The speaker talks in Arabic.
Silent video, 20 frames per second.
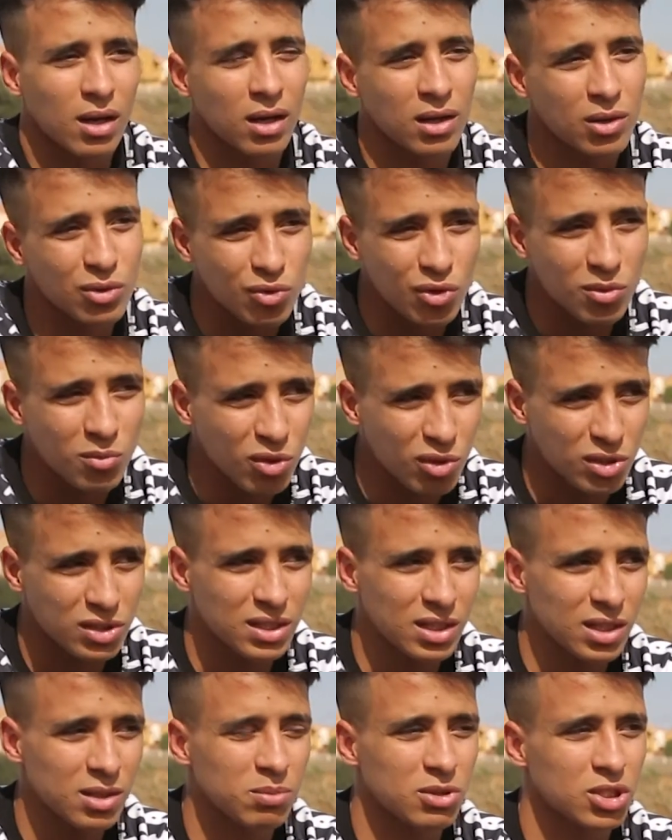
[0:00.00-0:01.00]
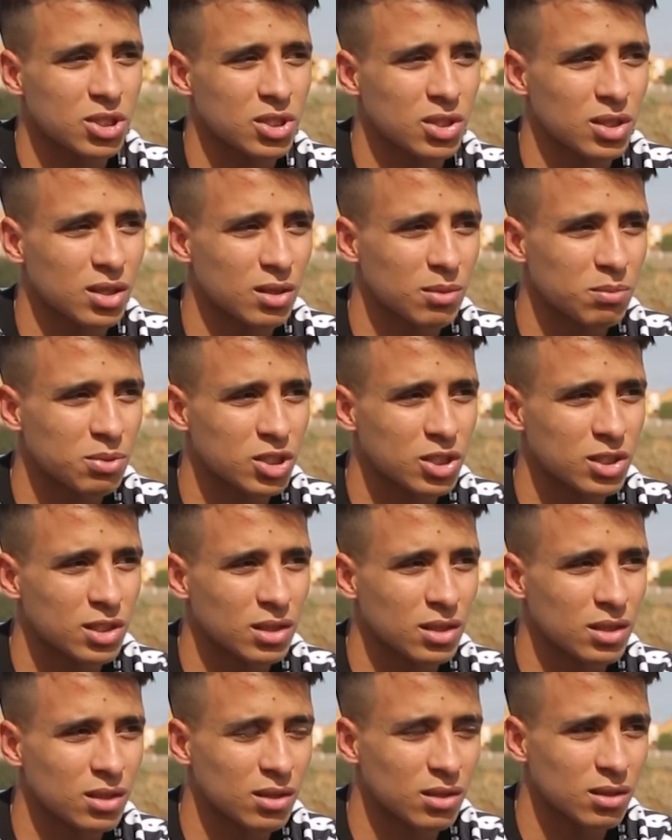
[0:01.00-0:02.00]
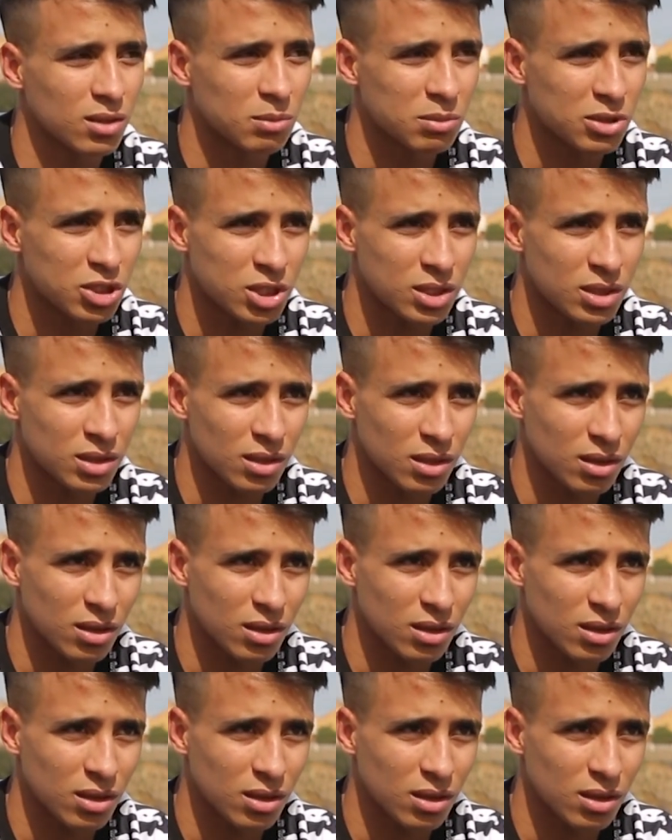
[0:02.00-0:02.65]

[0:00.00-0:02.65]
انا الطموح تاعي باش باش باش